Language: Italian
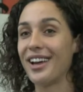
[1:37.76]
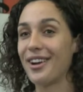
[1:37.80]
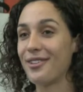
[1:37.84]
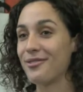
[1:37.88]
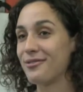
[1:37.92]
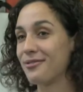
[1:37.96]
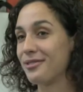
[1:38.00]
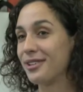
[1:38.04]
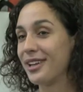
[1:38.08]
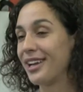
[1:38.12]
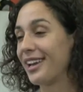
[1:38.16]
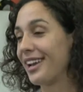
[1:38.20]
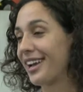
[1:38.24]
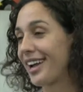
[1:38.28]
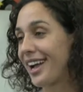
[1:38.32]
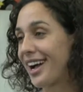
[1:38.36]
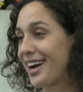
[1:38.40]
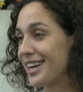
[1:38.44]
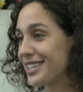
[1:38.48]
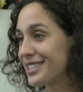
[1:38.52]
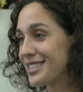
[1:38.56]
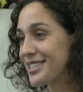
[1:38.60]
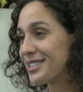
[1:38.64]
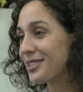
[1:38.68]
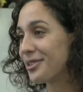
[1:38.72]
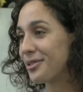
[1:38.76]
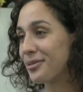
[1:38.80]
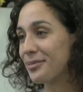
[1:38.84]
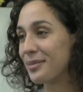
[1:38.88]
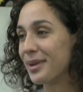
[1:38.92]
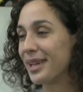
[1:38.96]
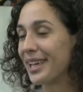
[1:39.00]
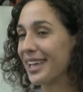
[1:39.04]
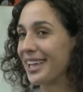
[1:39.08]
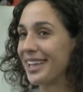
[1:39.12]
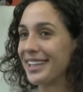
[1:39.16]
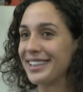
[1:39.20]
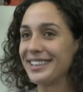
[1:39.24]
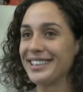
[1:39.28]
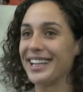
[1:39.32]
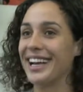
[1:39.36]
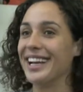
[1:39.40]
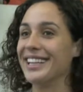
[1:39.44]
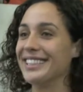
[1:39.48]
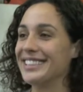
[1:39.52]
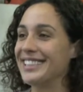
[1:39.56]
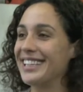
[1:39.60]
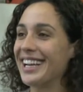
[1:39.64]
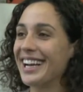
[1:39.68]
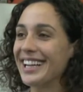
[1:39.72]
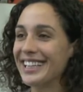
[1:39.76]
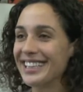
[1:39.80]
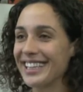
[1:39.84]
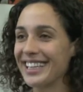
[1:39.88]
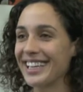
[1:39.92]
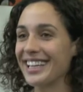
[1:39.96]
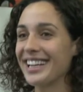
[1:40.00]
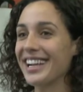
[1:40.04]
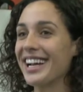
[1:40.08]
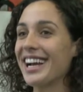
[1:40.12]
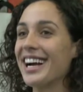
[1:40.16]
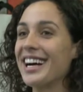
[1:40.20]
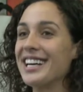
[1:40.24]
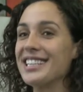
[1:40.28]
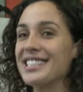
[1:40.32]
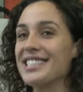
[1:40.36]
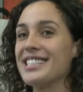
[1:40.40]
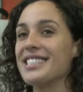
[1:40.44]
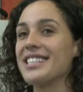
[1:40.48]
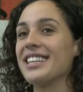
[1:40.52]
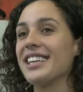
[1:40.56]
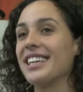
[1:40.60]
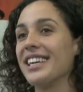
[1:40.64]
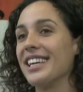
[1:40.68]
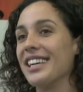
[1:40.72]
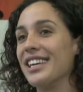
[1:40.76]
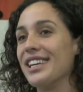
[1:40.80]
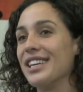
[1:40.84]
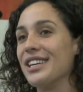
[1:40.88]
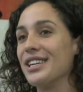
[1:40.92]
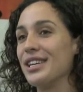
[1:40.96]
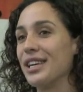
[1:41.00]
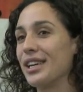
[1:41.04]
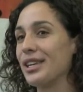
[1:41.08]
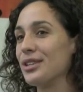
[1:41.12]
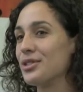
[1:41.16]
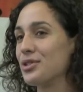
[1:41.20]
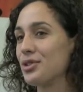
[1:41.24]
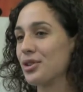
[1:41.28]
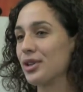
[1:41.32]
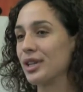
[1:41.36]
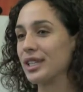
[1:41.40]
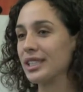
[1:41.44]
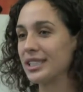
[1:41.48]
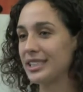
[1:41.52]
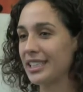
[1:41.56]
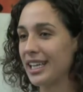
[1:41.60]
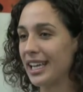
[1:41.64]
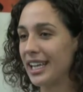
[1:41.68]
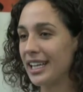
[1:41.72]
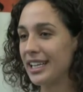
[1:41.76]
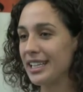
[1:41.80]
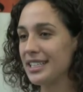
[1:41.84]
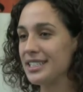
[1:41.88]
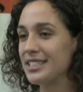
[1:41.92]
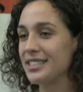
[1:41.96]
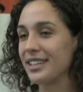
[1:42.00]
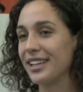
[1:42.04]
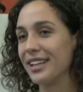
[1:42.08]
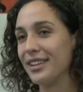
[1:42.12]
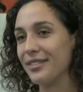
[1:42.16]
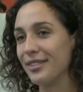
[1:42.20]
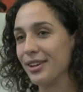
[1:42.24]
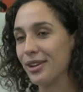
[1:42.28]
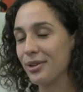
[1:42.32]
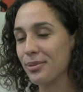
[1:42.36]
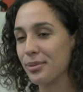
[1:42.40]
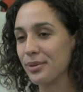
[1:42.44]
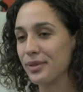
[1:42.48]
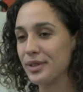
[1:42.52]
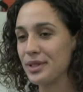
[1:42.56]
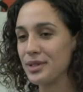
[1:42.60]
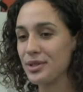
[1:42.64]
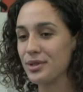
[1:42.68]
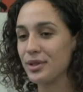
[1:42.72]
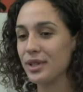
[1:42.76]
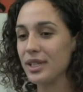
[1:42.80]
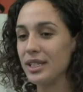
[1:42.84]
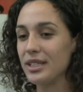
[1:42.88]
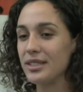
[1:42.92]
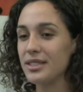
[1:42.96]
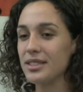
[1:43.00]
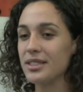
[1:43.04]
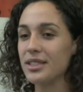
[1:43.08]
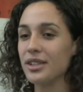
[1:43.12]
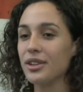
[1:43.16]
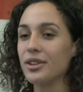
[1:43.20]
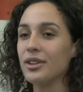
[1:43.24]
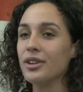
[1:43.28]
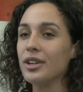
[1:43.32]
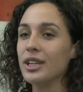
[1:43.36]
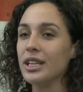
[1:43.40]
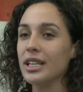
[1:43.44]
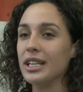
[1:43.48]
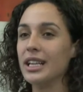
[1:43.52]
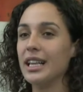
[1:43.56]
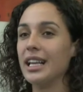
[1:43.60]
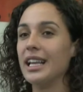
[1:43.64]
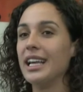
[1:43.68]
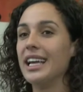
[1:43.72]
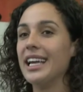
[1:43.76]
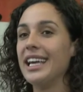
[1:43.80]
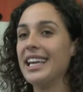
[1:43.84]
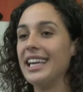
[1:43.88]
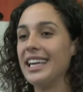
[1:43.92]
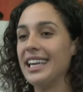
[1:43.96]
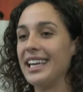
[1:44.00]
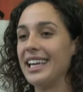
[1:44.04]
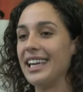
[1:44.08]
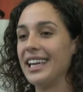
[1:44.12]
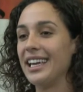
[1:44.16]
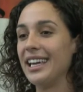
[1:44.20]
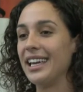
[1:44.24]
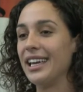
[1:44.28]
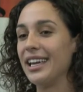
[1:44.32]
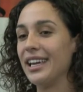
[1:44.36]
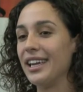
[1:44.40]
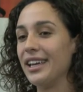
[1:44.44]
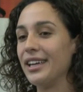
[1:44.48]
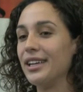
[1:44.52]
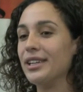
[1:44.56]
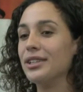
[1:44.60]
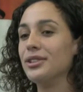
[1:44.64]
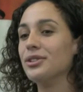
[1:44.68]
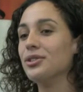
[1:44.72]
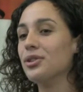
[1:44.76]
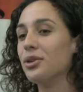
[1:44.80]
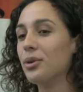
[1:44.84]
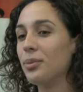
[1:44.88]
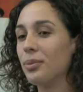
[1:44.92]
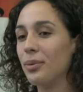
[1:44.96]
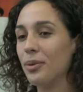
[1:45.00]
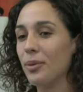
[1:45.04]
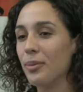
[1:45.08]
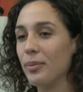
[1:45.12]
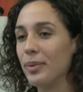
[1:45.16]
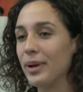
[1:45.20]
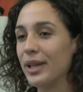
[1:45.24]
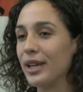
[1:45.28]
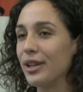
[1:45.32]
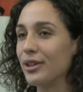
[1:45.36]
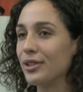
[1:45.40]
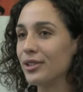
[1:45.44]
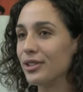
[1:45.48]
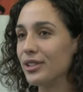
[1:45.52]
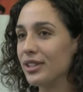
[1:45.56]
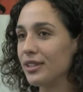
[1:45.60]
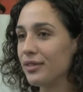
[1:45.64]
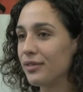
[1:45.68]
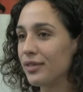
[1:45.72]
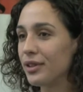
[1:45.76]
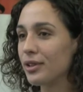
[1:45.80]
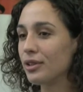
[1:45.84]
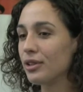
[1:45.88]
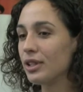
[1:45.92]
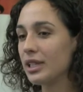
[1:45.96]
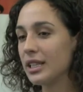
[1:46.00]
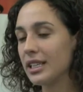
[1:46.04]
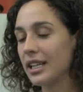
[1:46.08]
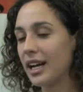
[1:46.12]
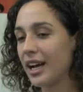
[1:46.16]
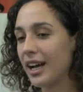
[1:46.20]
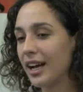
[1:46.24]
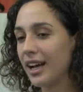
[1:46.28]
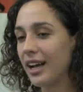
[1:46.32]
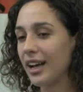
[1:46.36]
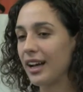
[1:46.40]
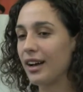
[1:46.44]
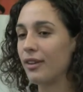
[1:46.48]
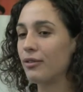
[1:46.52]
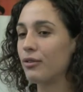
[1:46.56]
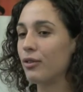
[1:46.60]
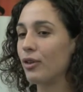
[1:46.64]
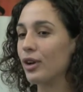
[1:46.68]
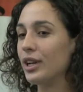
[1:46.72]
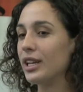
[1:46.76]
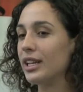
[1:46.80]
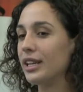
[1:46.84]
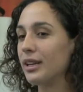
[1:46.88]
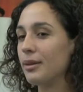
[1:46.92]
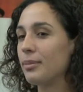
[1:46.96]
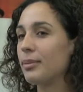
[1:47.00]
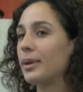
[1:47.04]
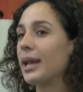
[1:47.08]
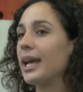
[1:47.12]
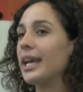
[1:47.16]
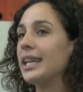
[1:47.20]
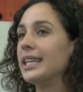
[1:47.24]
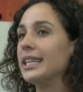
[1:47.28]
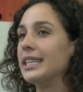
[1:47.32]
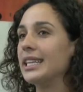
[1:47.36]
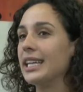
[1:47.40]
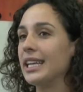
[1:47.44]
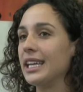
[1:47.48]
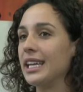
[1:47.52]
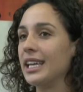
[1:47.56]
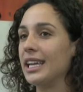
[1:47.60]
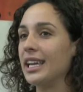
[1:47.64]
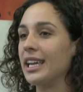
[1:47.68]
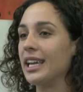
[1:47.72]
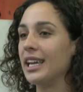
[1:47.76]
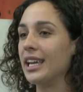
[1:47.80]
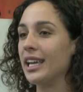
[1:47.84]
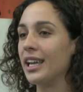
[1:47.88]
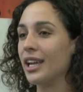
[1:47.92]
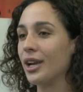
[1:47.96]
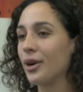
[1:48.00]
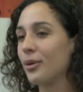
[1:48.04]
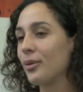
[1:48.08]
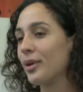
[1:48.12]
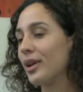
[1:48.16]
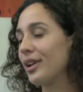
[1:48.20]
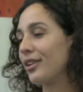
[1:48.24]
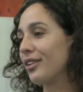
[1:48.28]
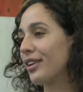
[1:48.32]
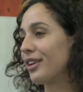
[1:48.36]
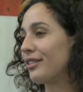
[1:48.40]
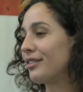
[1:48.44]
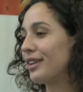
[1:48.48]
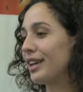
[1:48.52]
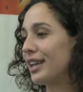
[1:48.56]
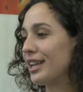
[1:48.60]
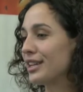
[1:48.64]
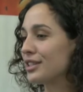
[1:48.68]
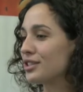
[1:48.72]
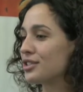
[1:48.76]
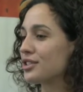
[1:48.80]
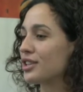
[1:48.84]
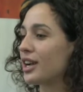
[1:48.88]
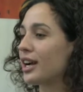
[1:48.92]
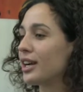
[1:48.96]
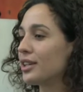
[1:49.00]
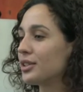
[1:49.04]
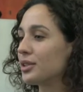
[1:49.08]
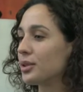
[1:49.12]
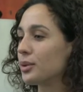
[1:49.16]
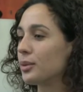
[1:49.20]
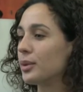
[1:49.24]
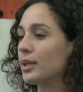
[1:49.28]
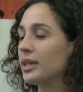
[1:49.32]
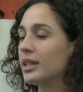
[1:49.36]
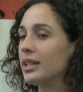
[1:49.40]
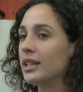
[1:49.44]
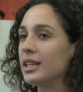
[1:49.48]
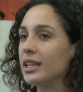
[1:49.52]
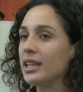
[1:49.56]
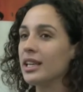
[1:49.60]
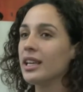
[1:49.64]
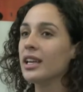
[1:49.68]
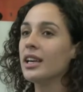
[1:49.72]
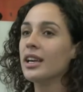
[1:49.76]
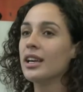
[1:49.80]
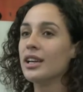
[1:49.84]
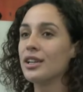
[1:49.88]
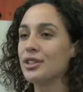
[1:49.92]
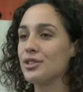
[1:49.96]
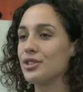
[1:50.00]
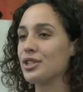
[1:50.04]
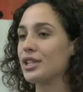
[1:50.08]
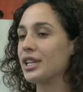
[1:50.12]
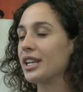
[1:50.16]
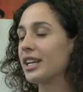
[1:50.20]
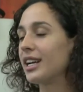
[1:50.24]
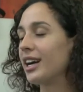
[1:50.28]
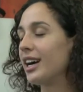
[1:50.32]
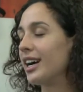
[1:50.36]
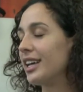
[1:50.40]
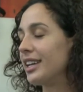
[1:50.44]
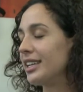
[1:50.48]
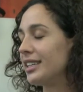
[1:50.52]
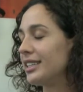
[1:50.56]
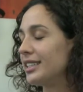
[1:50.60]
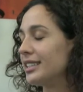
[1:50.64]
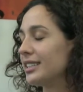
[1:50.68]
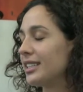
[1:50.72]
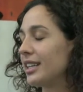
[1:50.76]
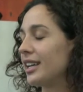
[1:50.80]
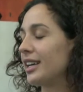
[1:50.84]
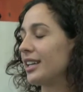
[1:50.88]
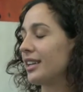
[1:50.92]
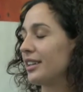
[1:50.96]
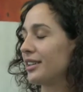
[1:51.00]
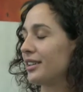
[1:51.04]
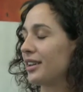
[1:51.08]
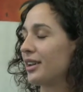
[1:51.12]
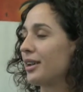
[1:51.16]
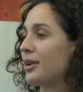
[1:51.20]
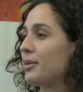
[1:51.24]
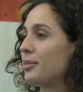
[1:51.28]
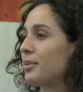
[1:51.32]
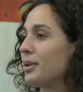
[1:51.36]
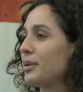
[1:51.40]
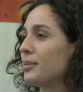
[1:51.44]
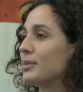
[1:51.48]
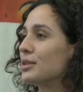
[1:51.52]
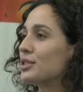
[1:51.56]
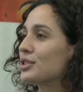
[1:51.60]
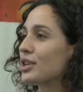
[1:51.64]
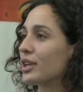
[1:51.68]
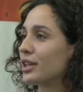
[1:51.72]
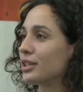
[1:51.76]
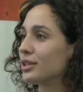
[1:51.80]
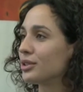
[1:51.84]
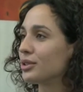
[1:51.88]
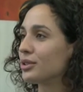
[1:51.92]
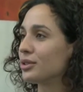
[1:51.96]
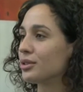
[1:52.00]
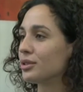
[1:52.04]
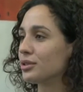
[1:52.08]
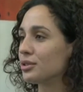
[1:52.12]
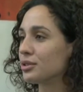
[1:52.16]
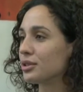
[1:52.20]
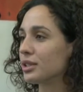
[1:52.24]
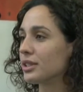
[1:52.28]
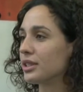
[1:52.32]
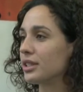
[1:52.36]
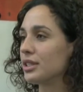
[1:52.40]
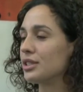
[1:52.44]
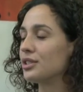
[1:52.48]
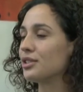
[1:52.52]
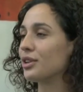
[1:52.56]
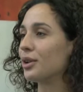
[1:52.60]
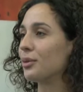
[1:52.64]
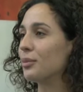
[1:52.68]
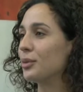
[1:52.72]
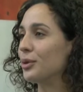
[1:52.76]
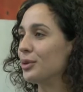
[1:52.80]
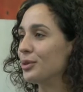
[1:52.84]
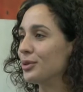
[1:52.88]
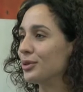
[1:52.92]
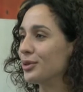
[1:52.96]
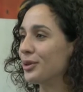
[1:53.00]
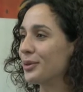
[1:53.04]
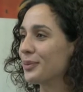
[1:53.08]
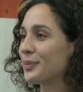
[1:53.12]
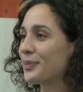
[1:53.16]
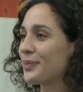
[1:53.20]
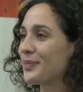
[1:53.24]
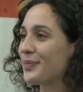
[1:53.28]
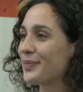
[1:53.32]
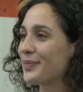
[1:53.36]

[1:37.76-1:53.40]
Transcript: è una ragazza come tante altre ragazze che, che, gioca a tennis a livello professionistico e dopo un periodo di difficoltà vuole riprendere quello che aveva lasciato e quindi cercare di entrare tra le prime 100 giocatrici al mondo.